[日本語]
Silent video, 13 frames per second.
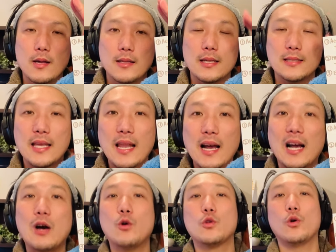で、背
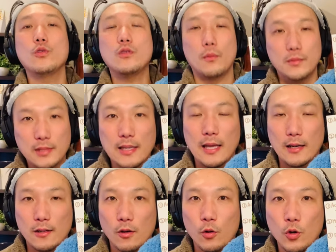中をどんどん見せてい
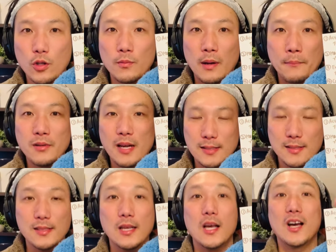く。言葉
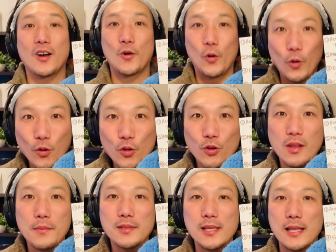プラス行動
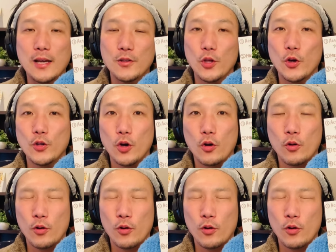で見せていくということ。